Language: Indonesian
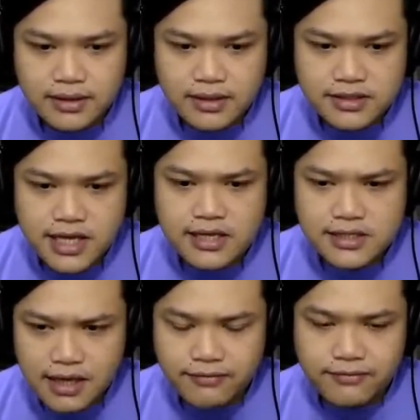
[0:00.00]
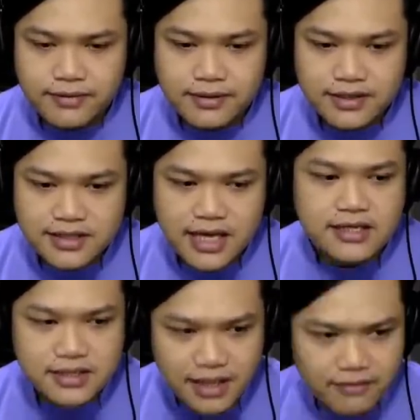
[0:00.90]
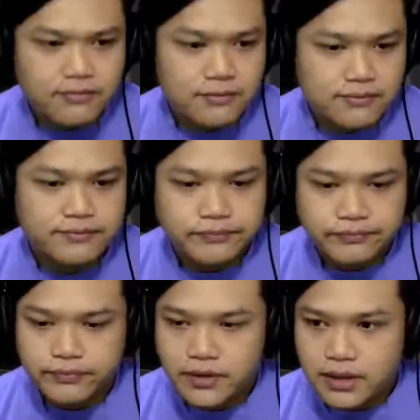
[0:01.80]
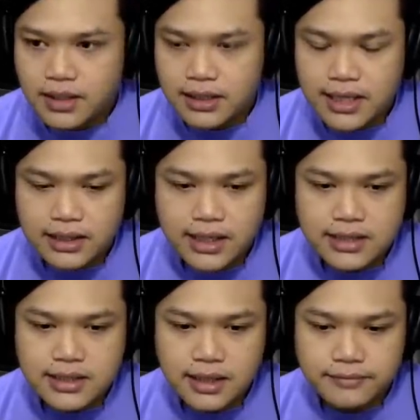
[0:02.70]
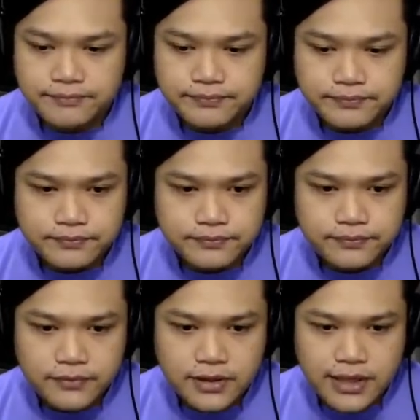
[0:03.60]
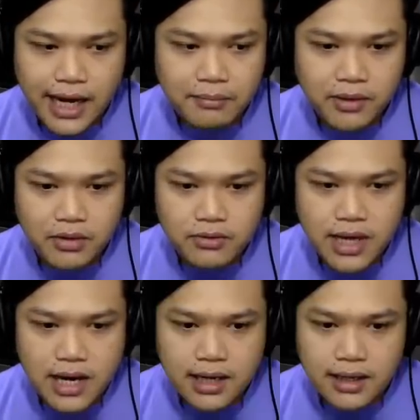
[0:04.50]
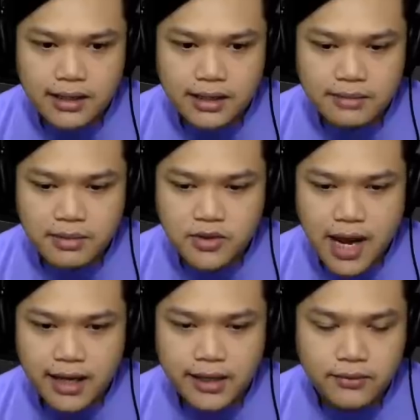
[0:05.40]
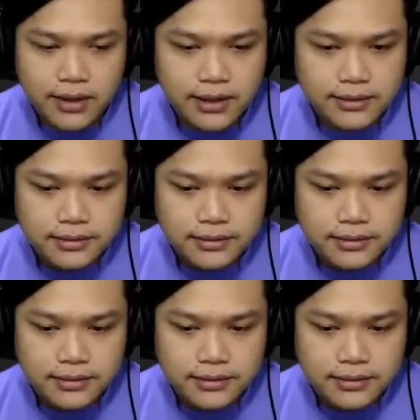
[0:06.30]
Stay safe, stay safe. Hati-hati guys ya. Jangan main jalan-jalan ya, nanti masuk angin woi.